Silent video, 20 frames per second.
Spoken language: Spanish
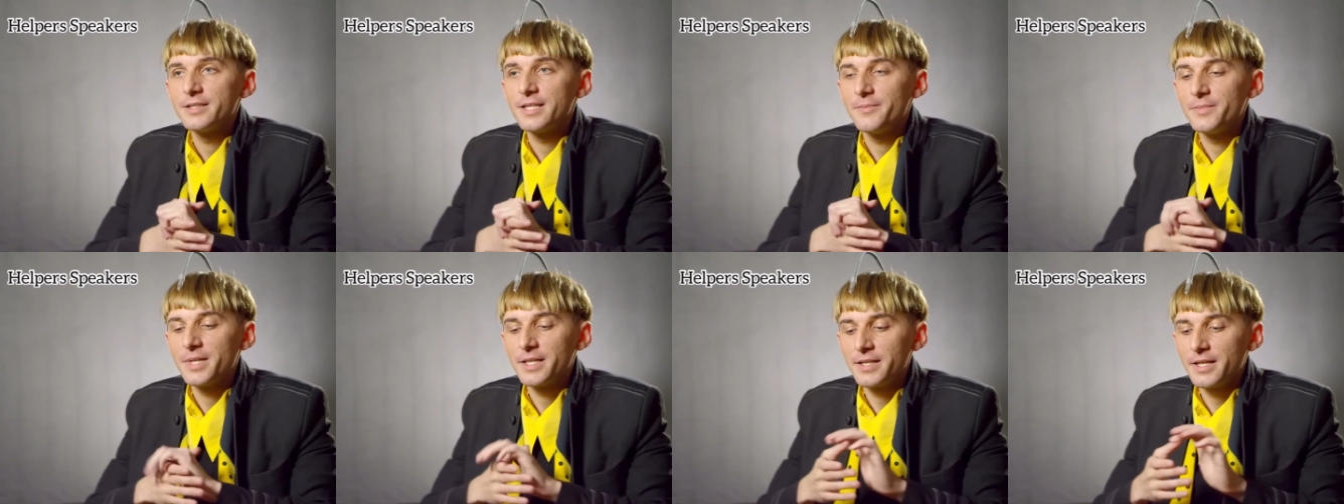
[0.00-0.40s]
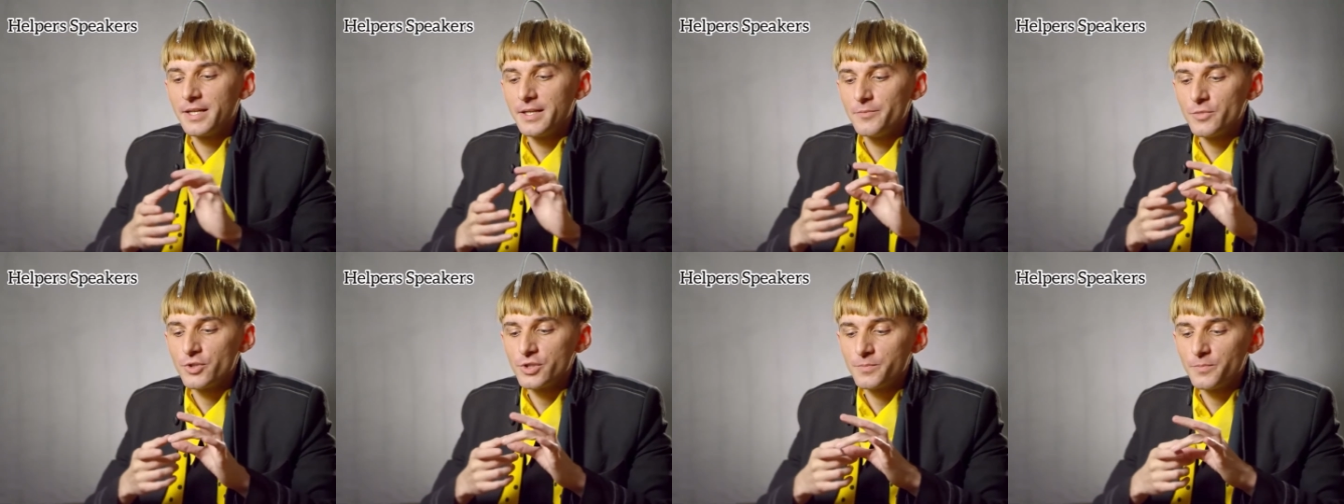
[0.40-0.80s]
También
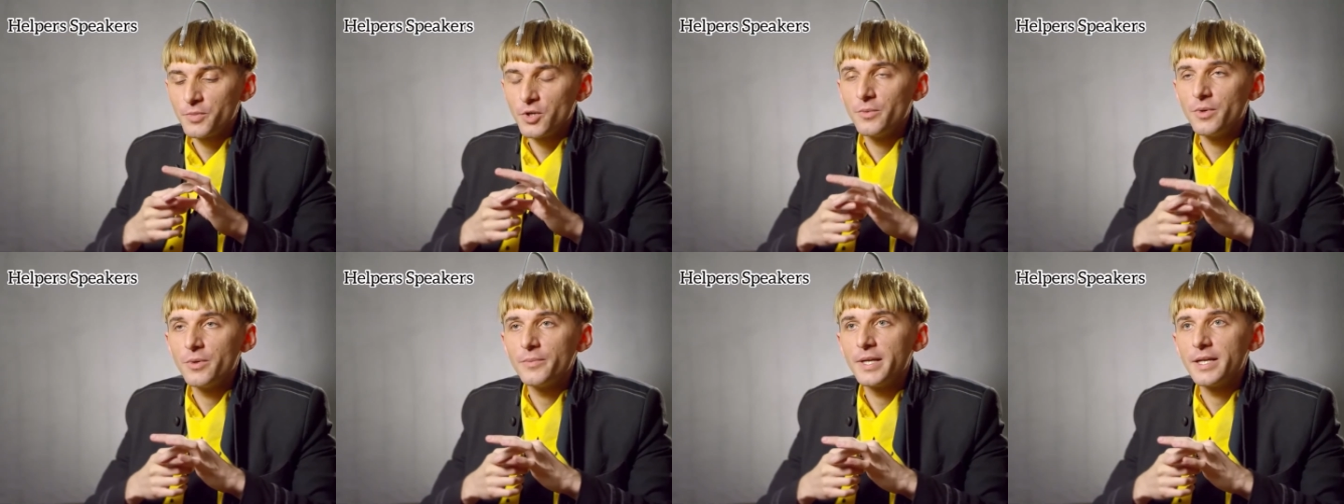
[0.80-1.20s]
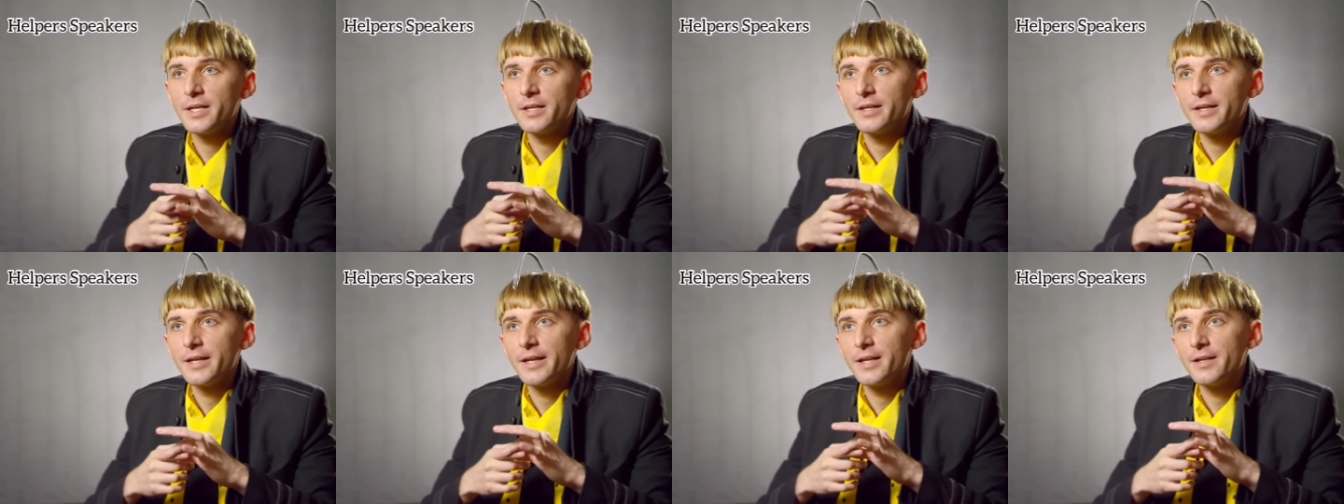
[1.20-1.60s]
queremos
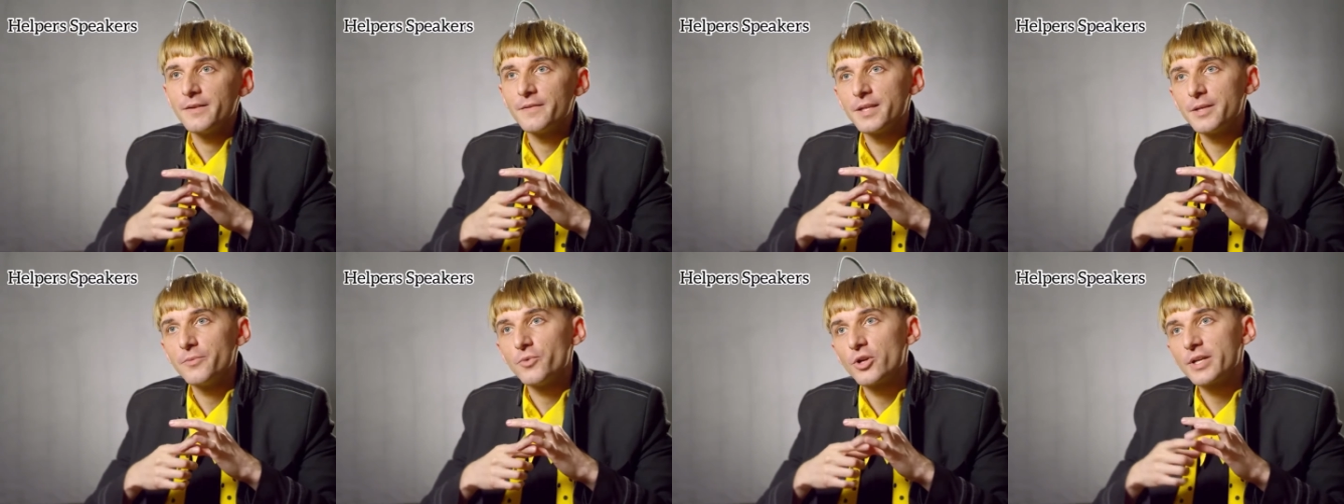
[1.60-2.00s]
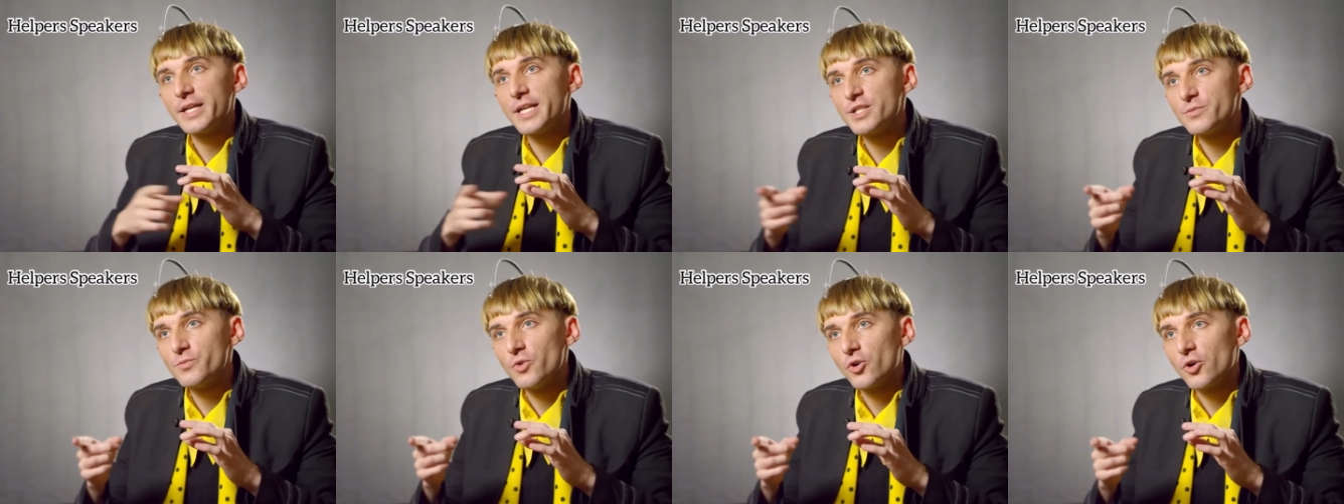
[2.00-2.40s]
promover el
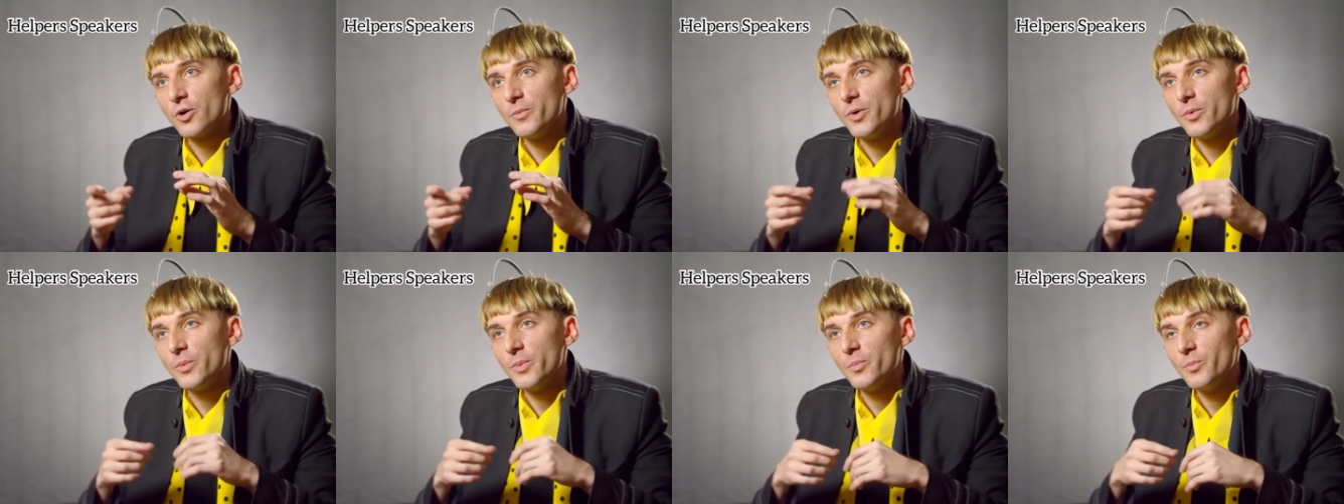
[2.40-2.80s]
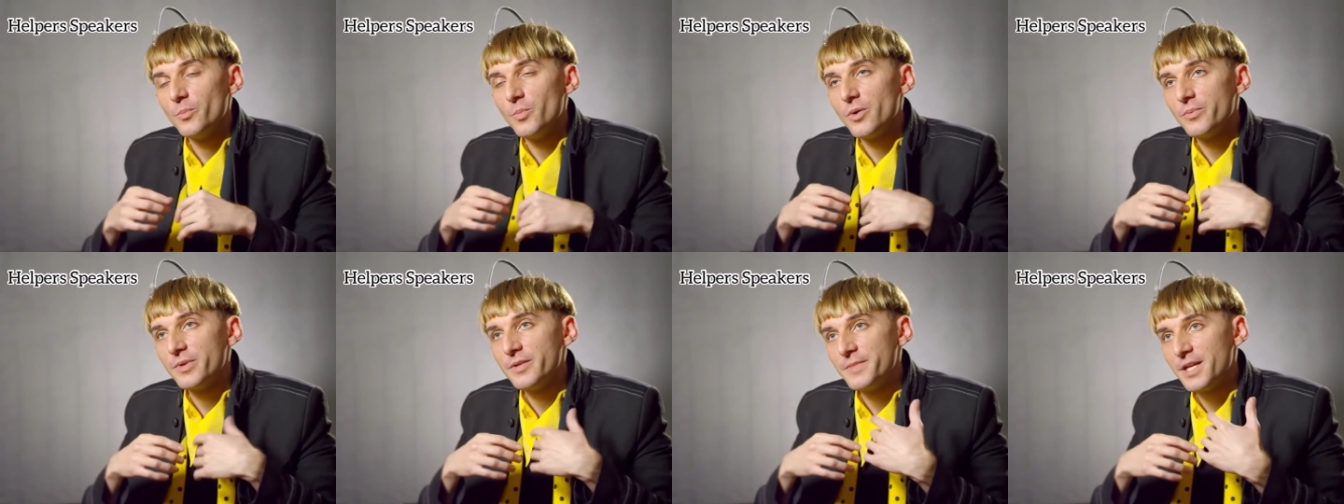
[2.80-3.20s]
ciborguismo como
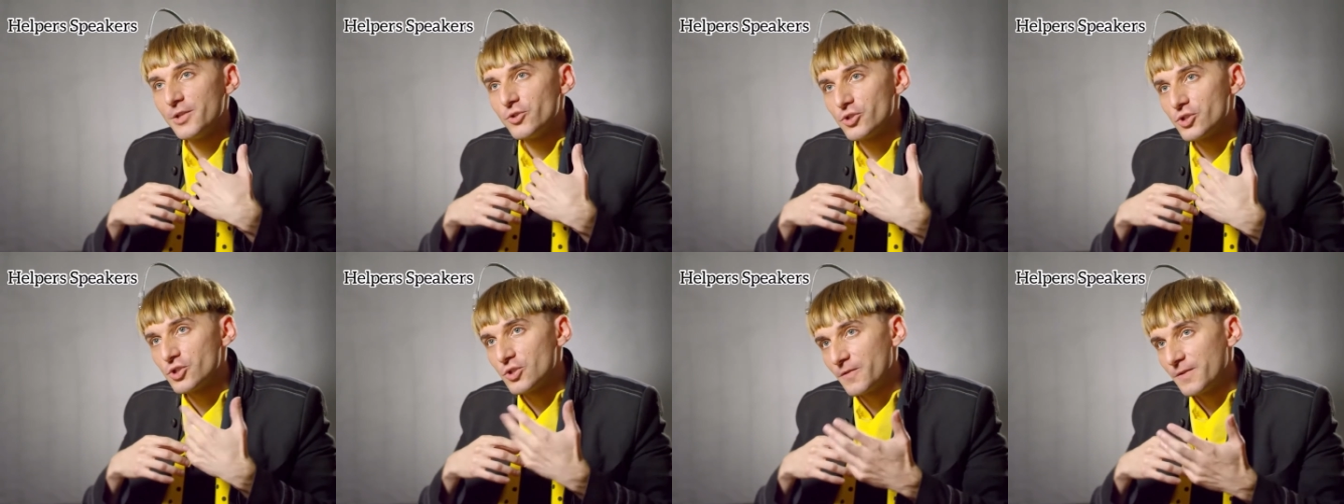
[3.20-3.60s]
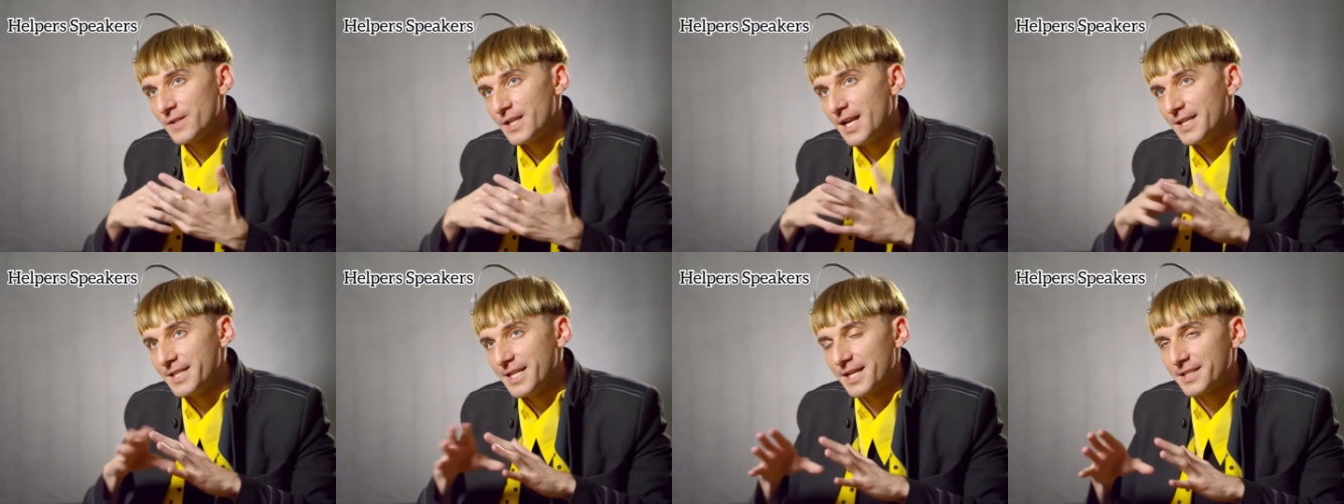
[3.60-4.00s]
movimiento
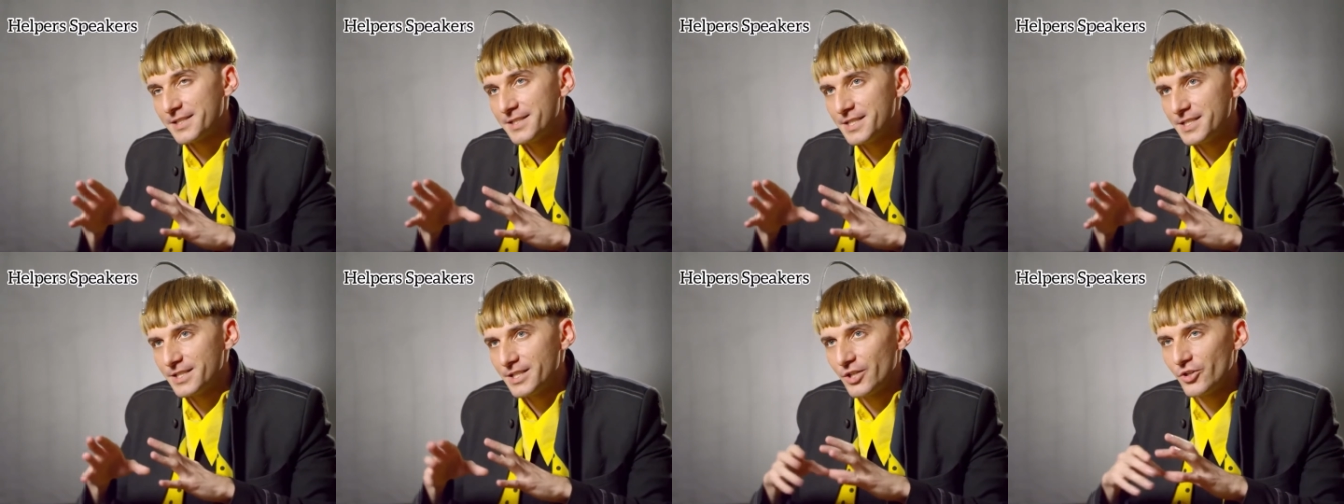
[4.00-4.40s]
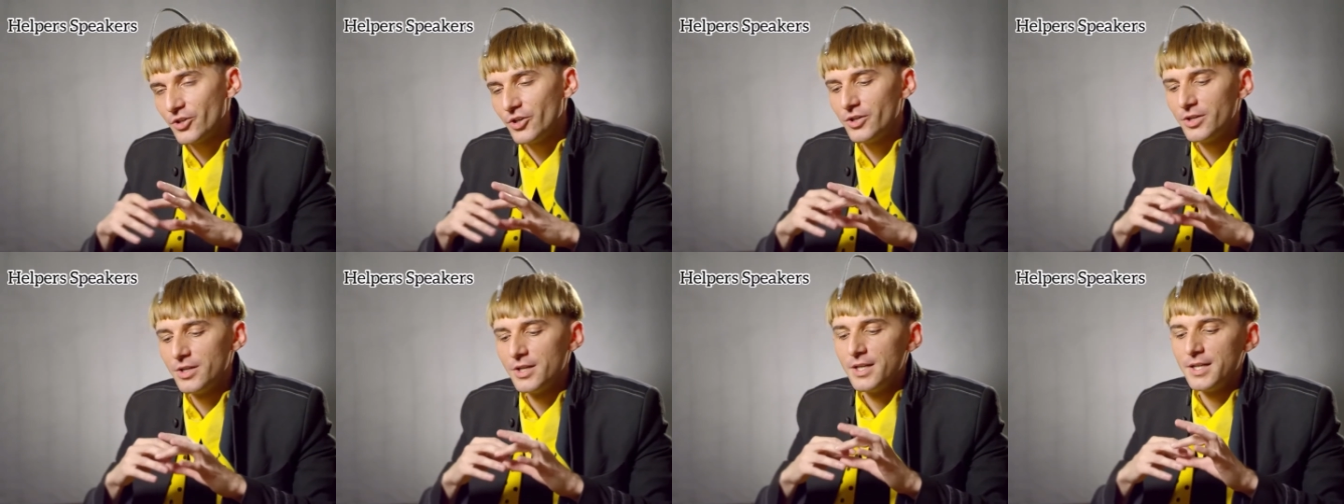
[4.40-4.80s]
social y
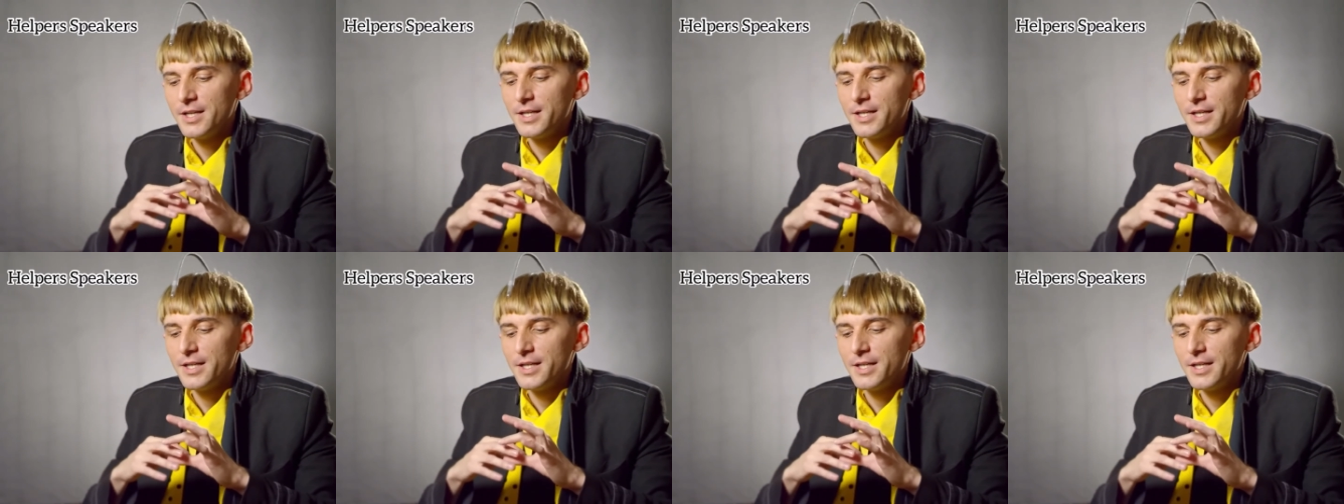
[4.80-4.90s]
artístico